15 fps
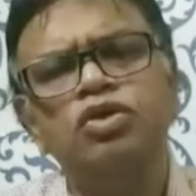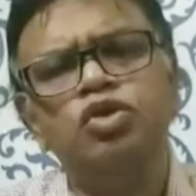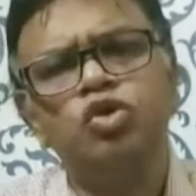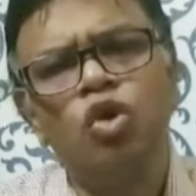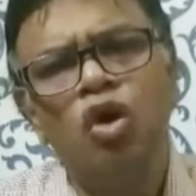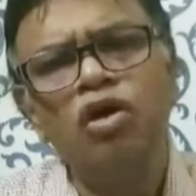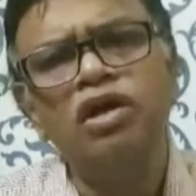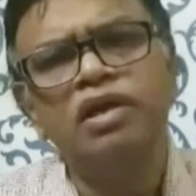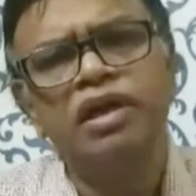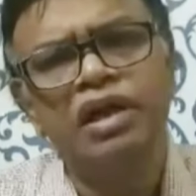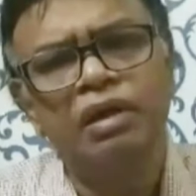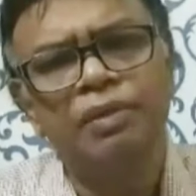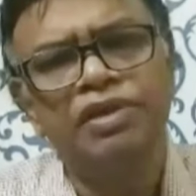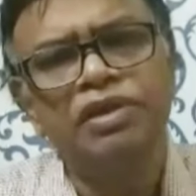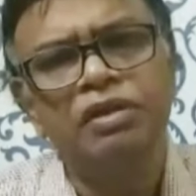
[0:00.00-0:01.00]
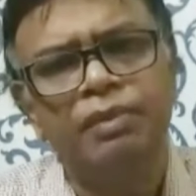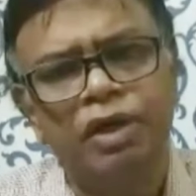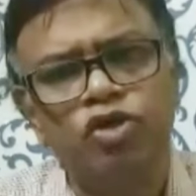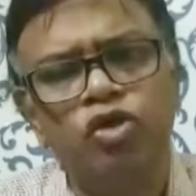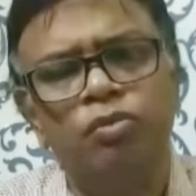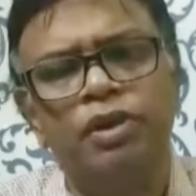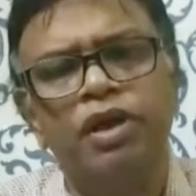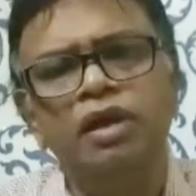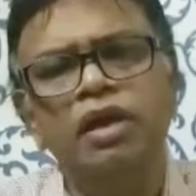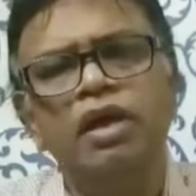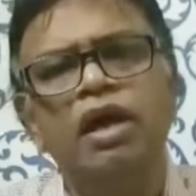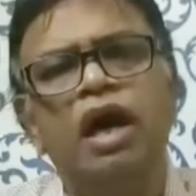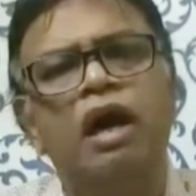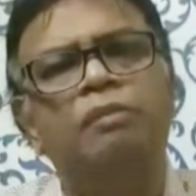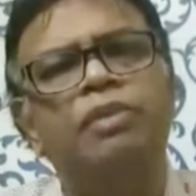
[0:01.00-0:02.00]
স্টক কেনাবেচার মাধ্যমে
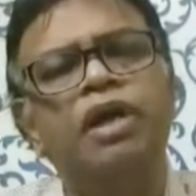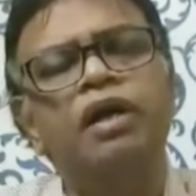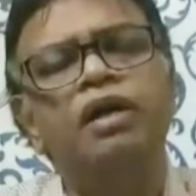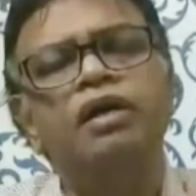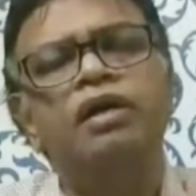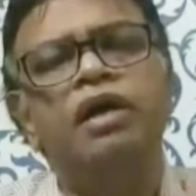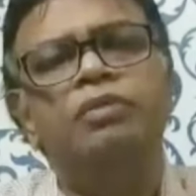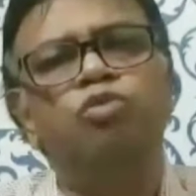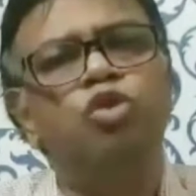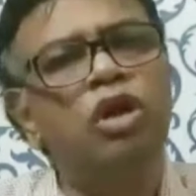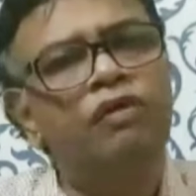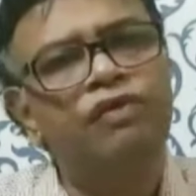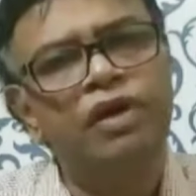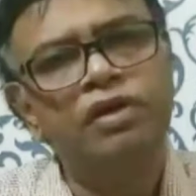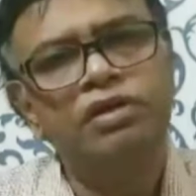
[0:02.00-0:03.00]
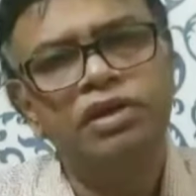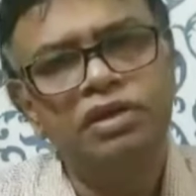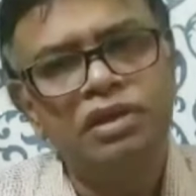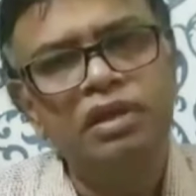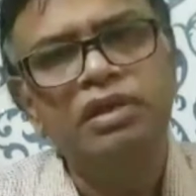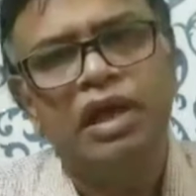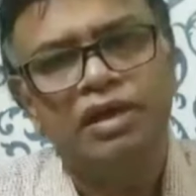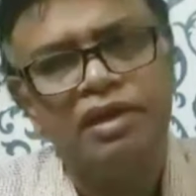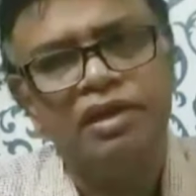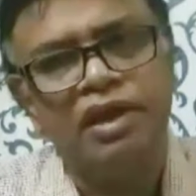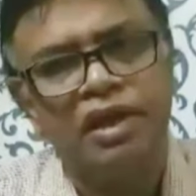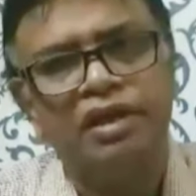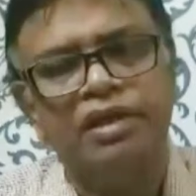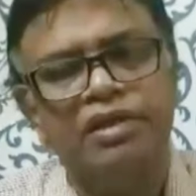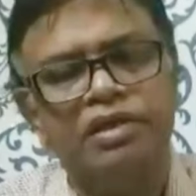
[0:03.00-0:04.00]
আমরা মুনাফার দিকটা তাকিয়ে
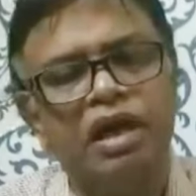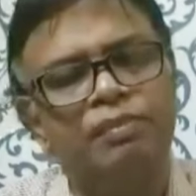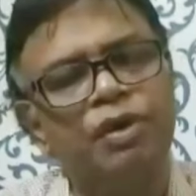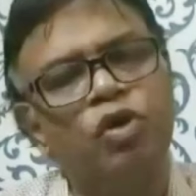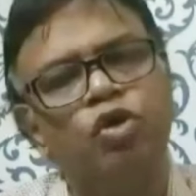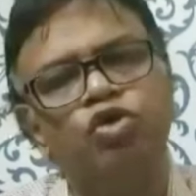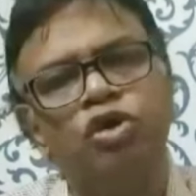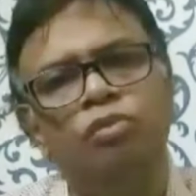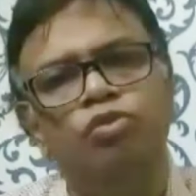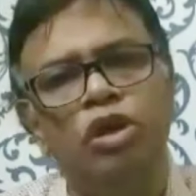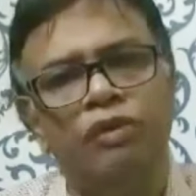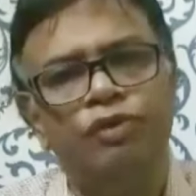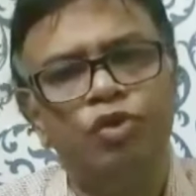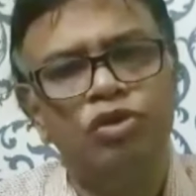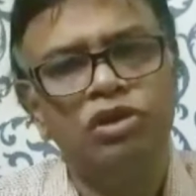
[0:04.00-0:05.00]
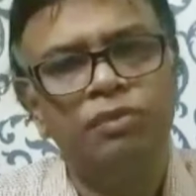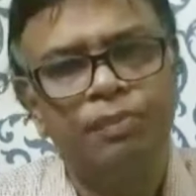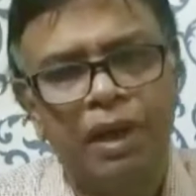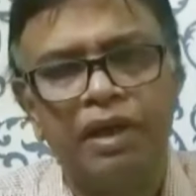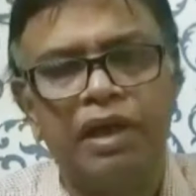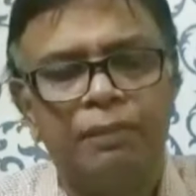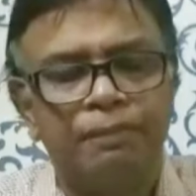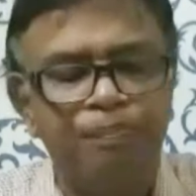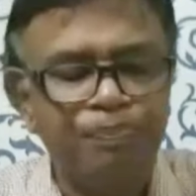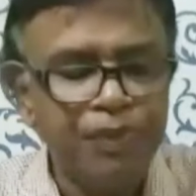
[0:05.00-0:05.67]
থাকি যে আমরা কতটা মুনাফা করতে পারলাম